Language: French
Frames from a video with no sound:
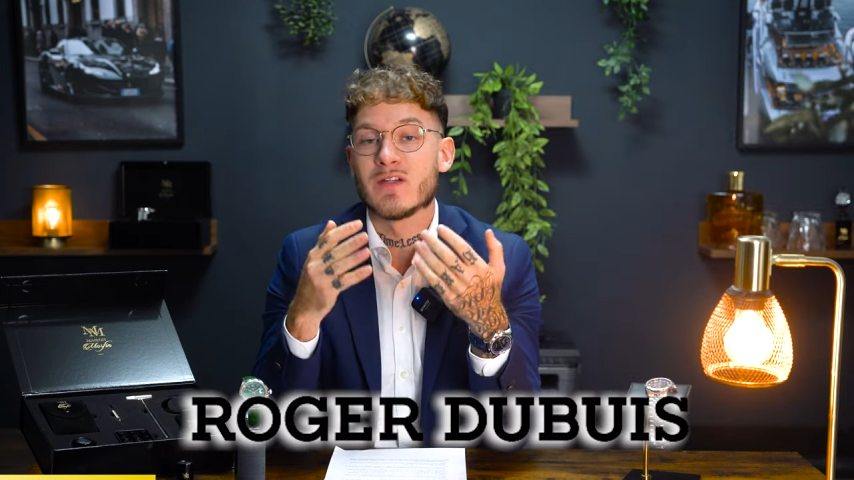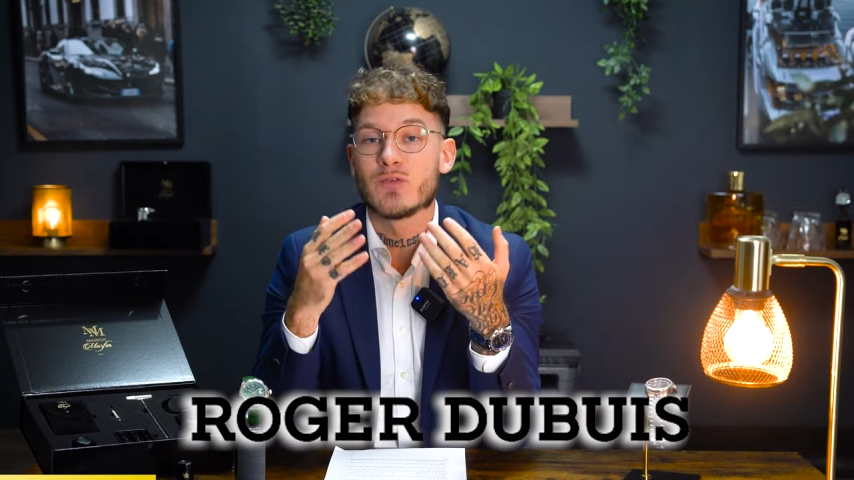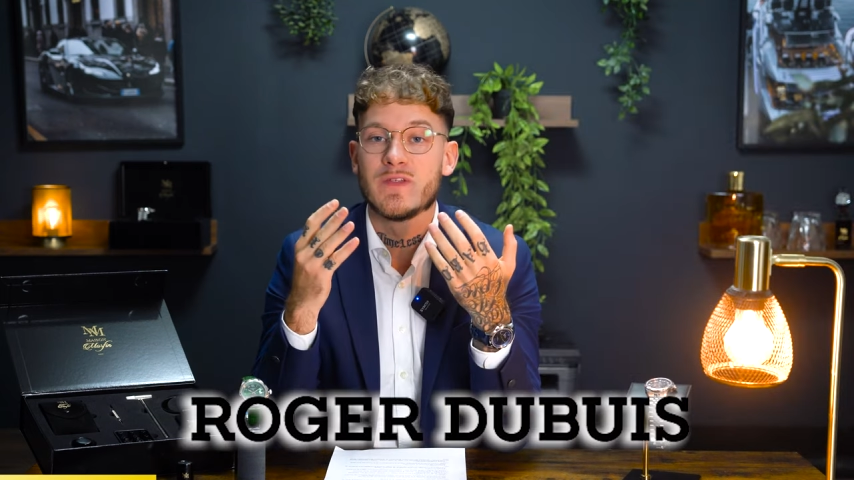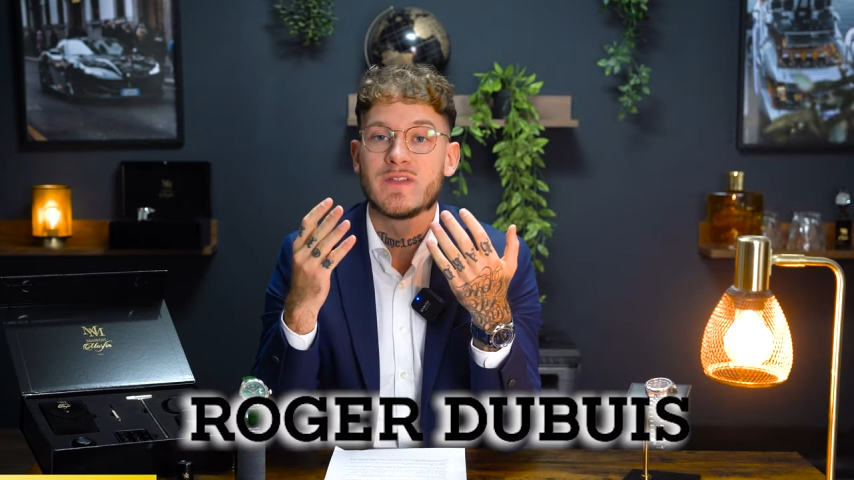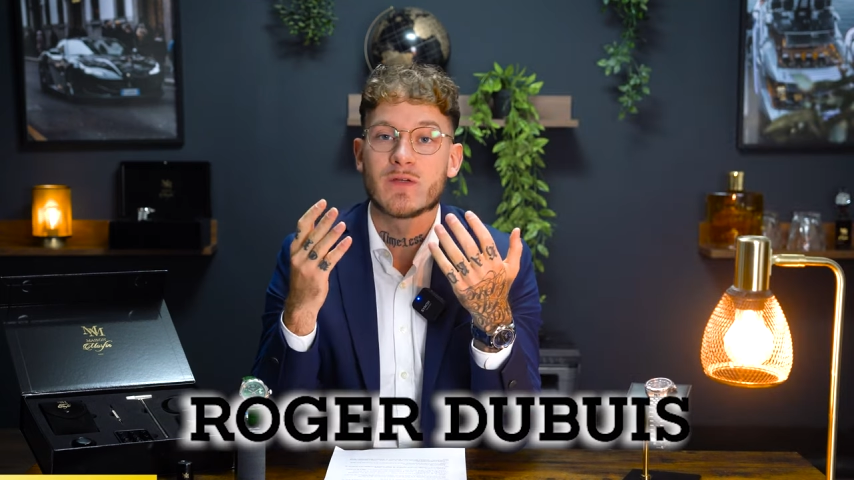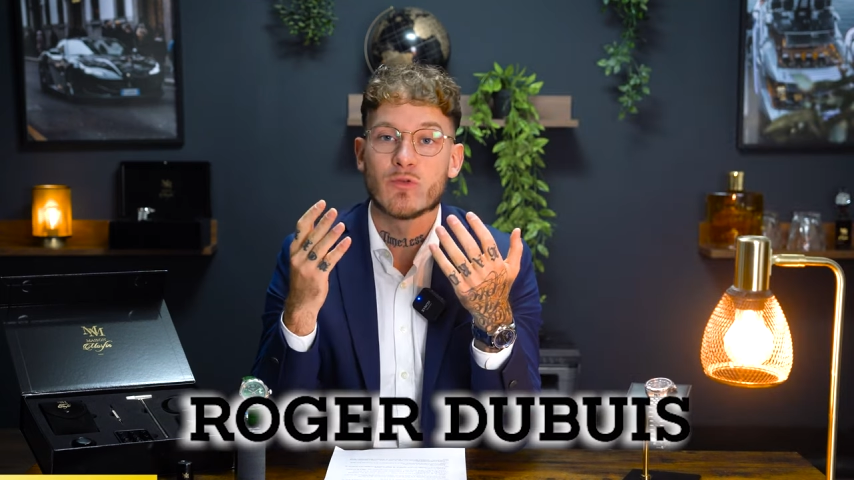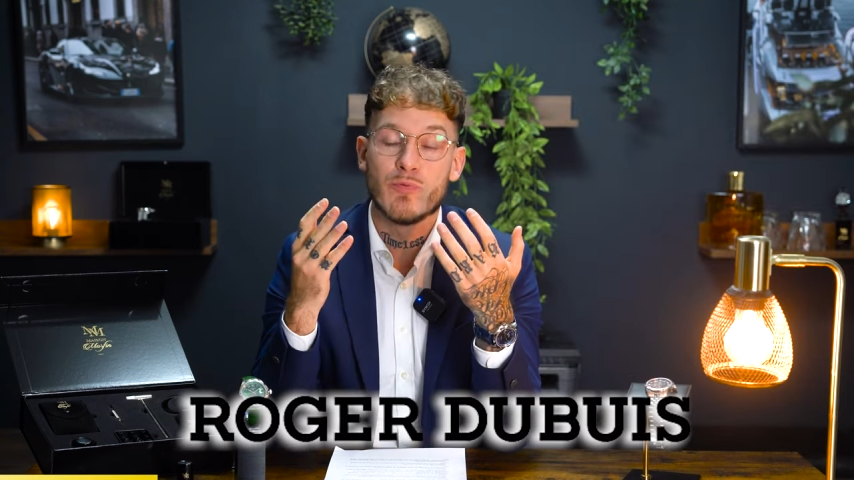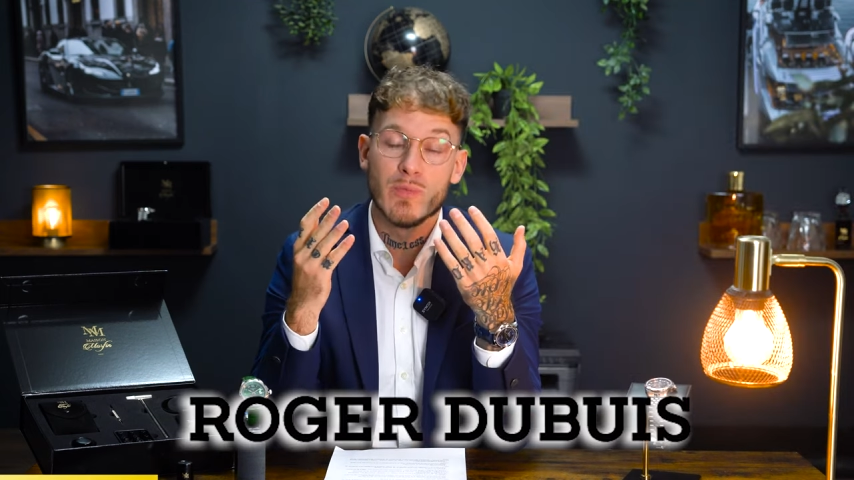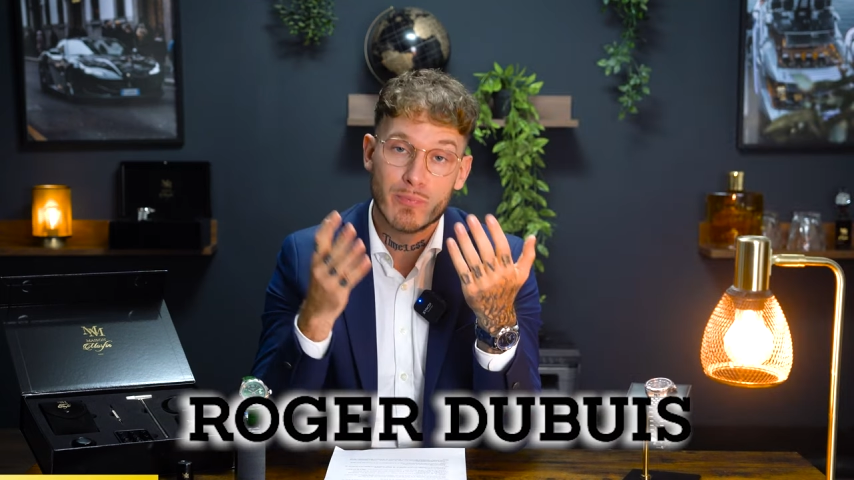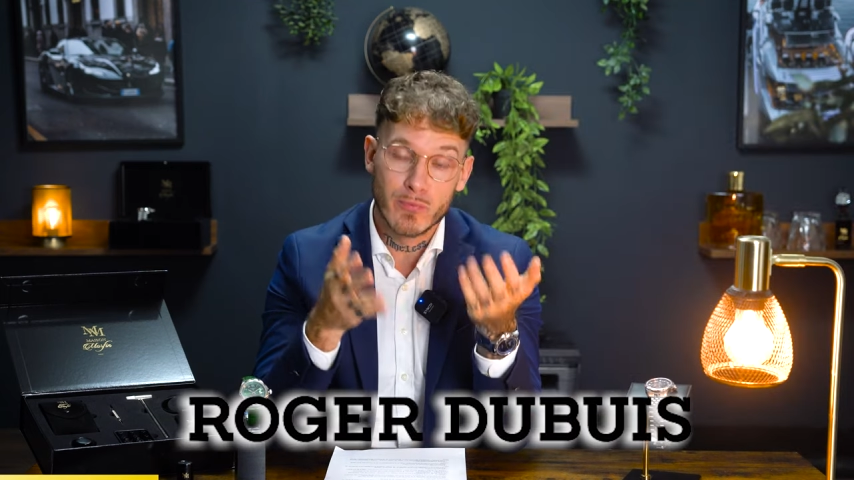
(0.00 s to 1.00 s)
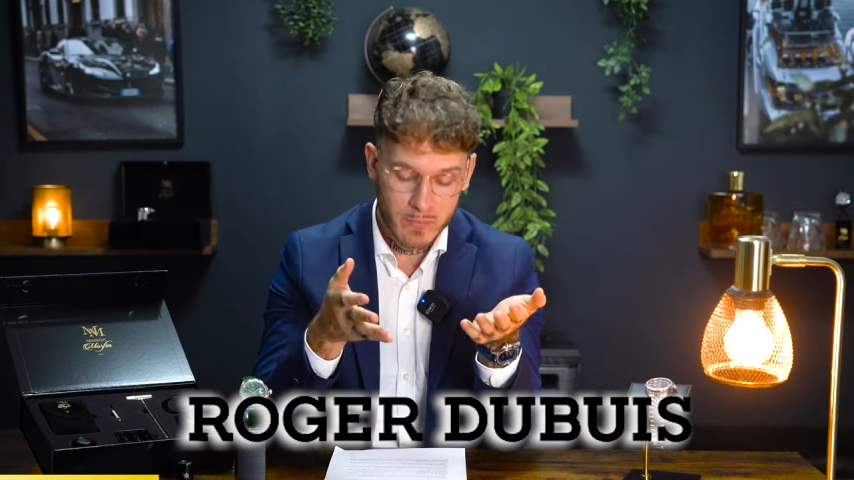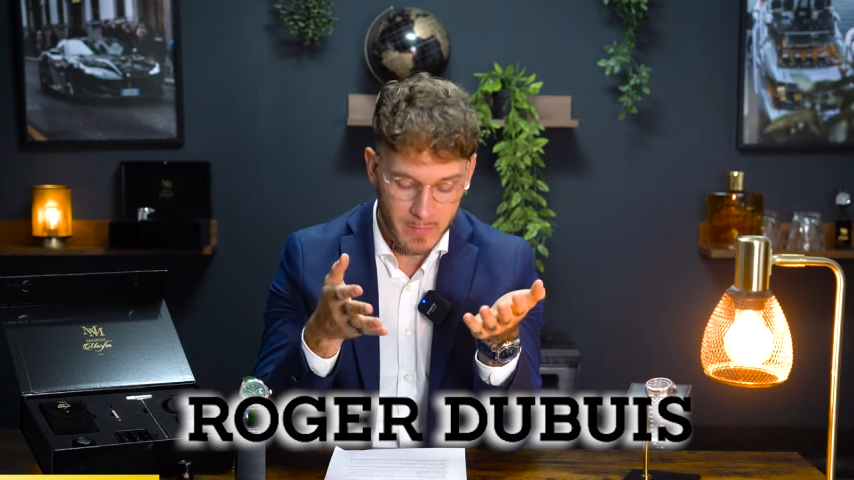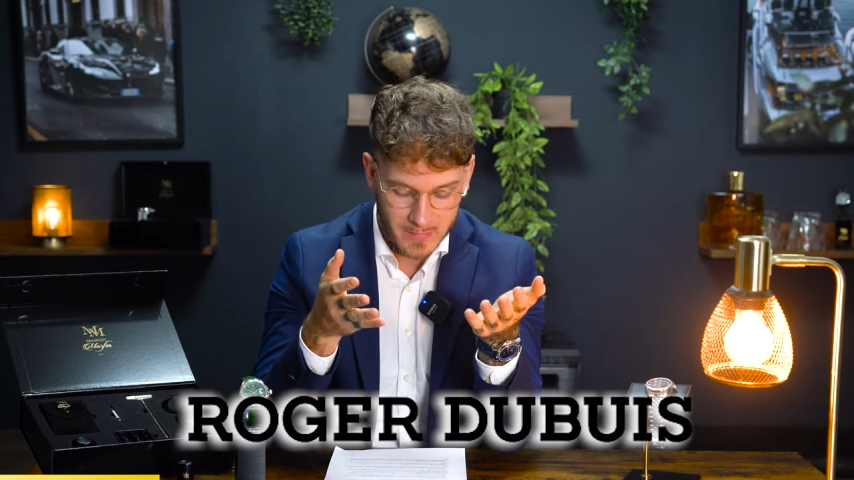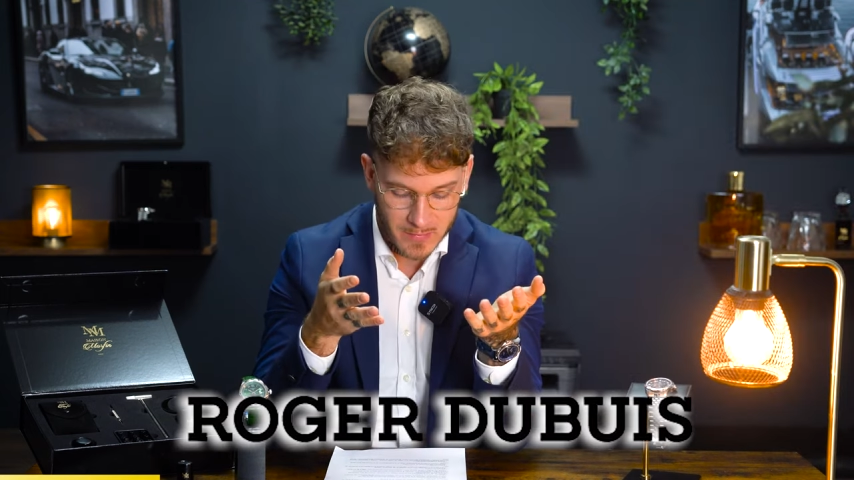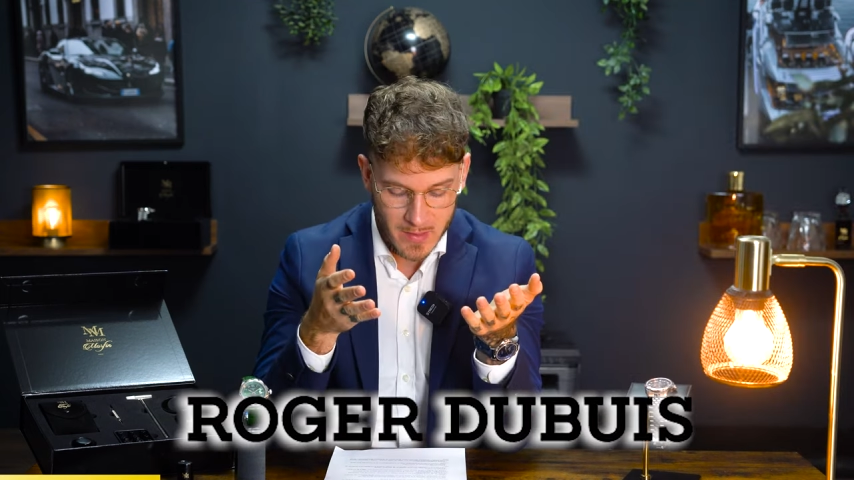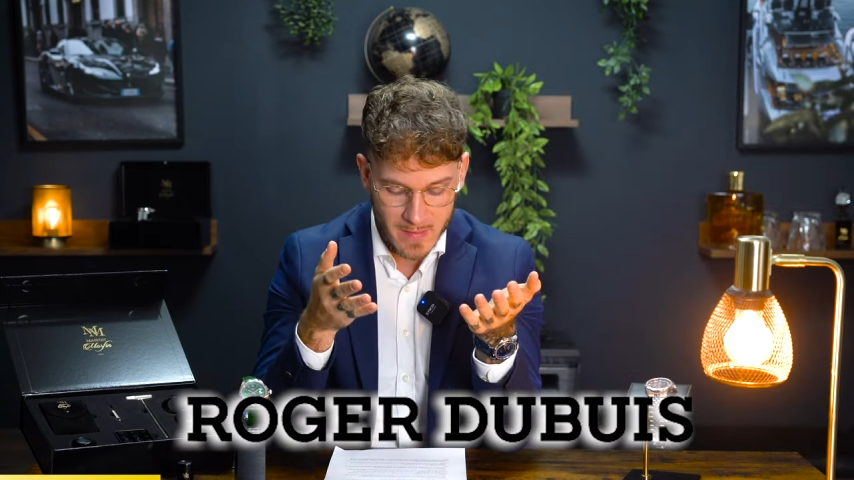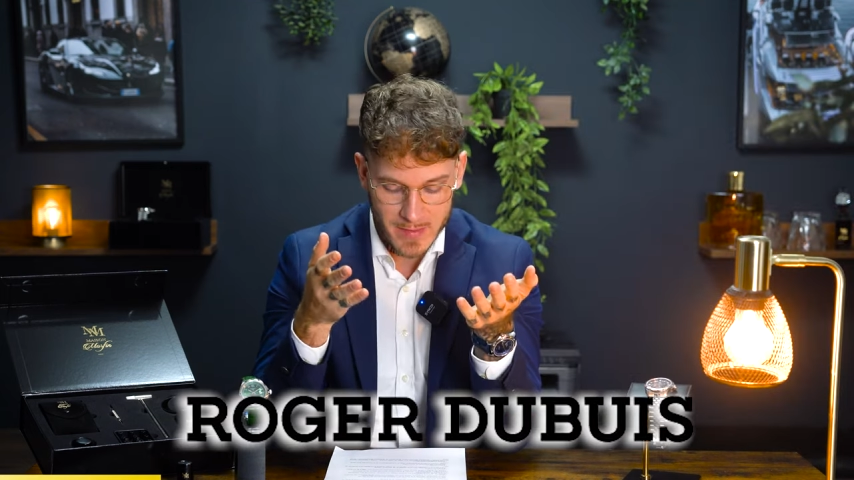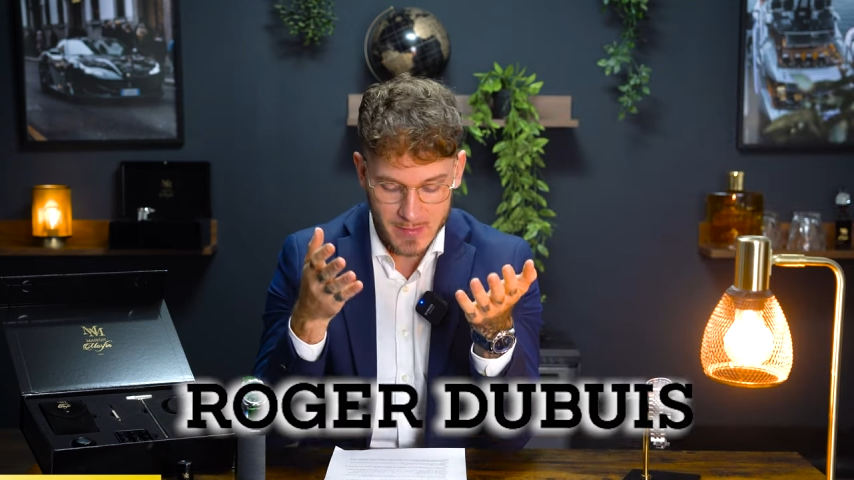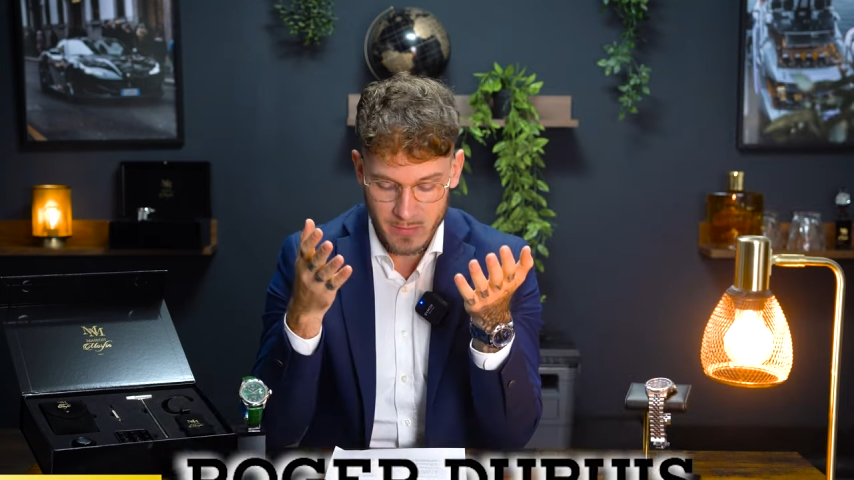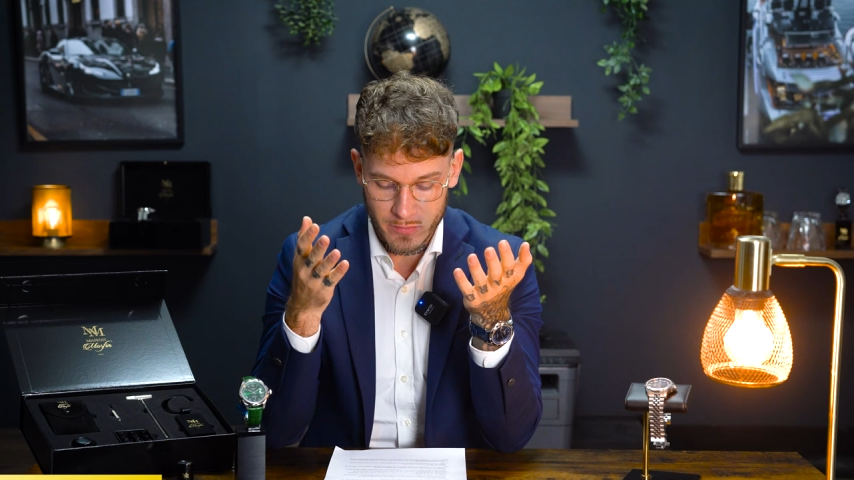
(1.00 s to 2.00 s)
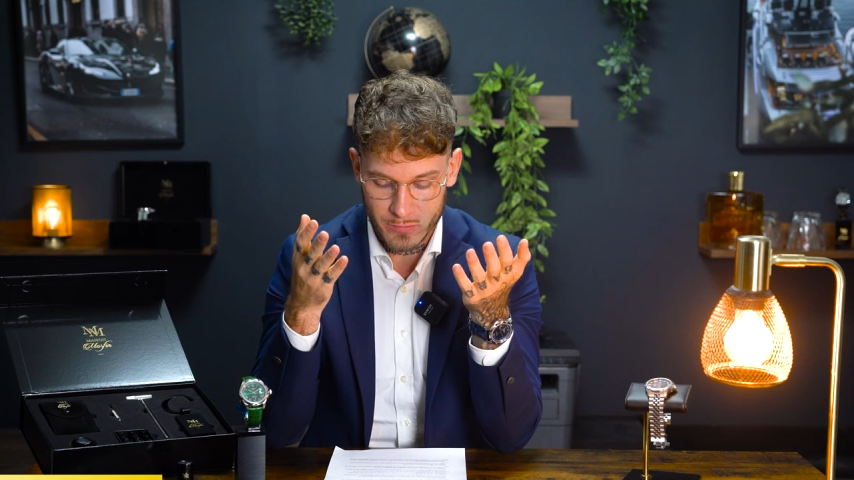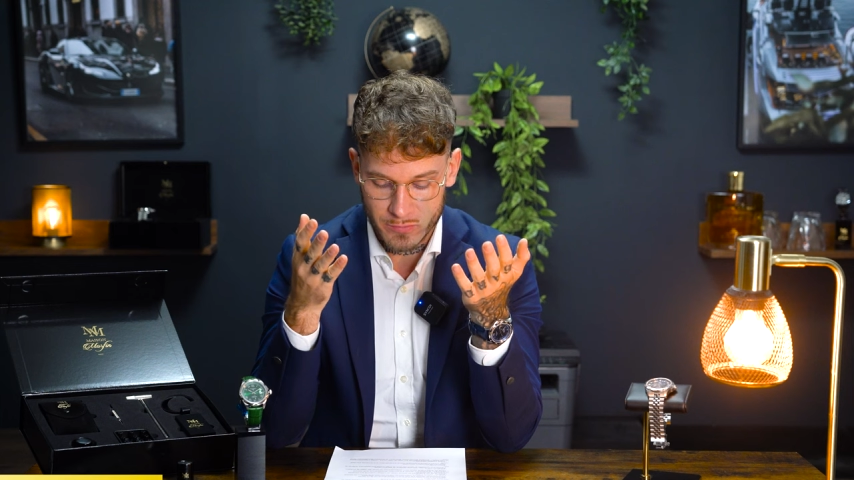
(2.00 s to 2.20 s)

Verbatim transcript: elle se distingue depuis plus de 20 ans avec euh,